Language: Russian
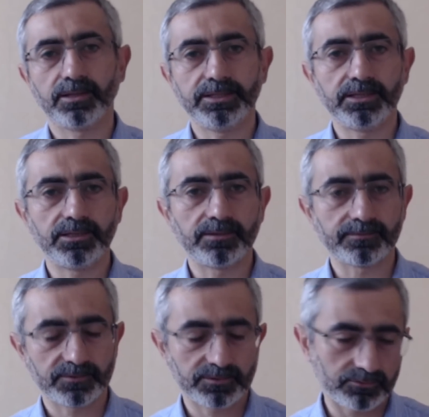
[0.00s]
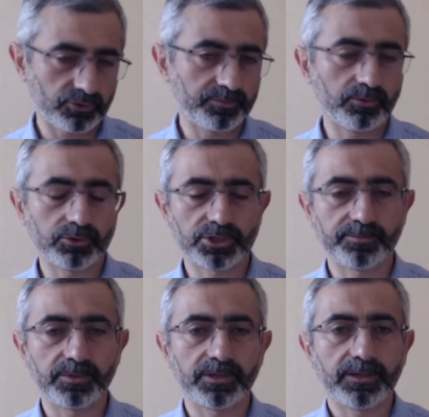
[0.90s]
И чуть позже
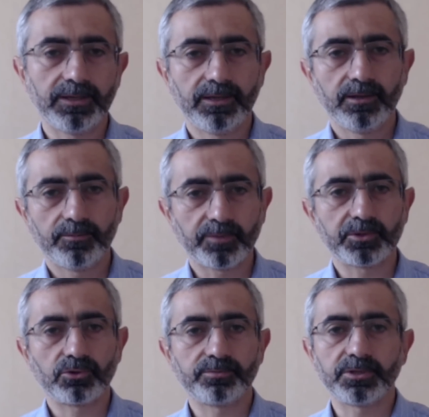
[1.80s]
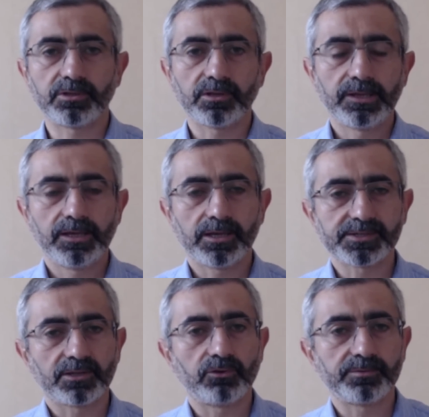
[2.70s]
мы поподробнее
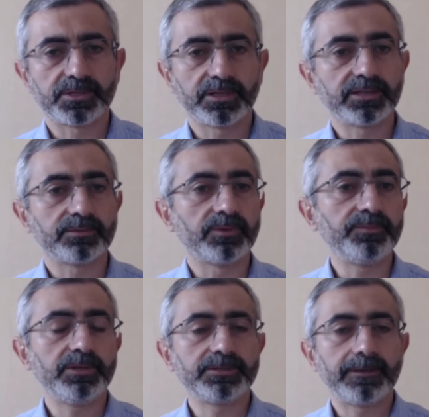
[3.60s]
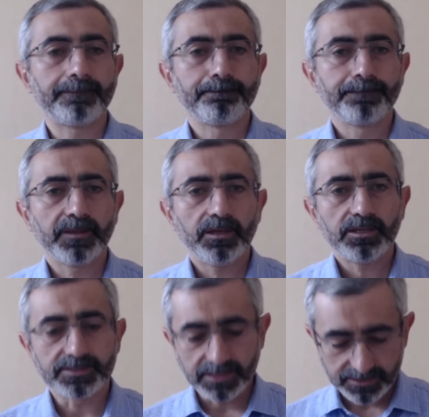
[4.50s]
остановимся на этом моменте.
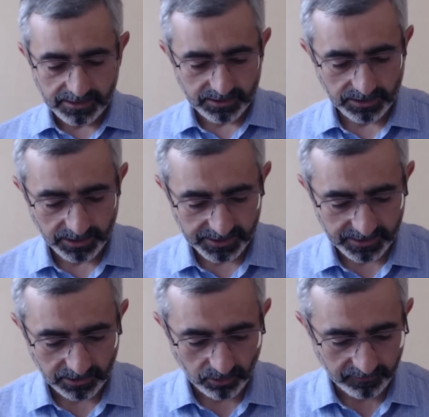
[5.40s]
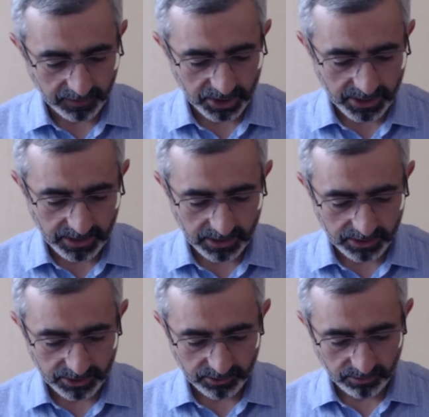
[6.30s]
И здесь есть интересное такое
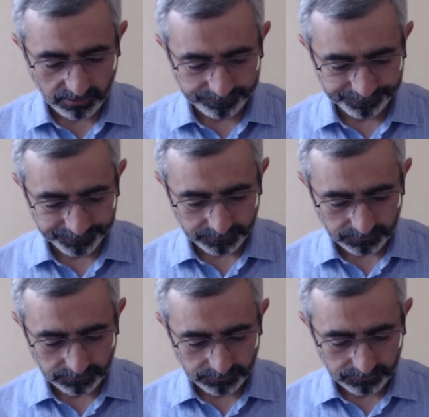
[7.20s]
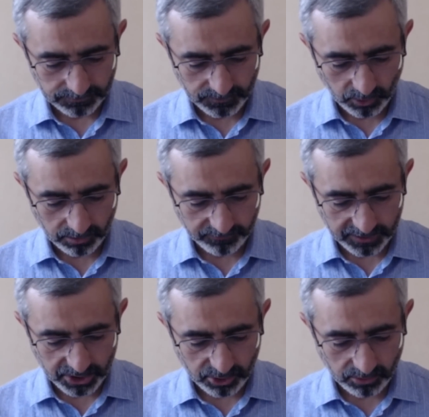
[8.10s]
выражение, что
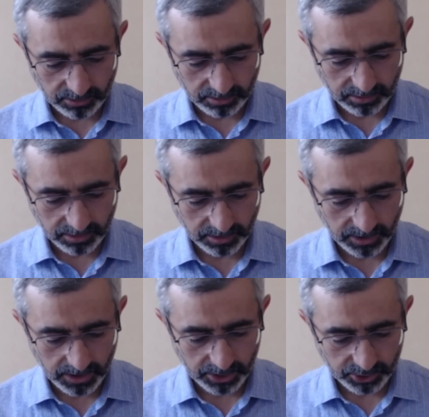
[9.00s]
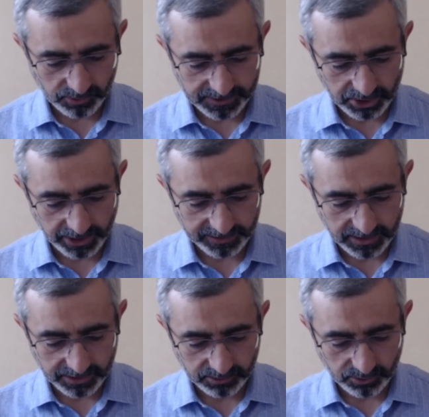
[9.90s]
«вошел», что означает
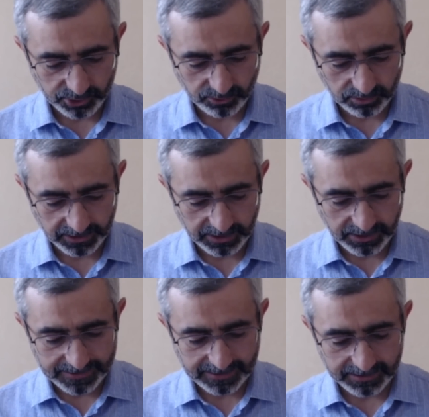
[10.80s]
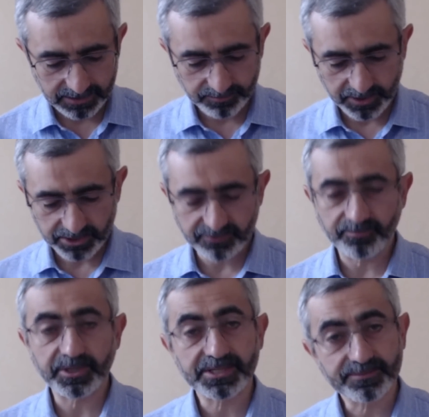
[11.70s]
как не то, что он и не сходил прежде в
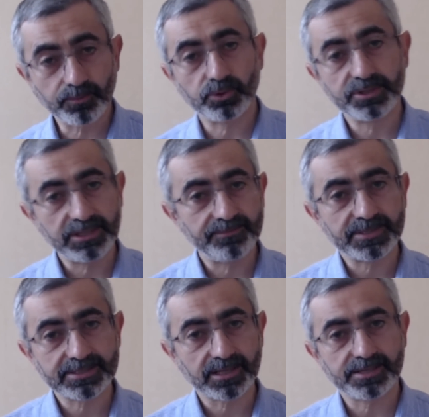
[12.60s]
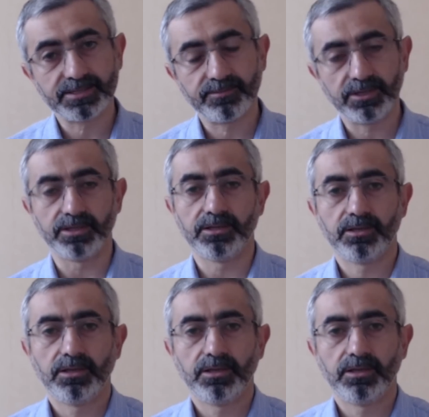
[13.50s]
преисподние места земли.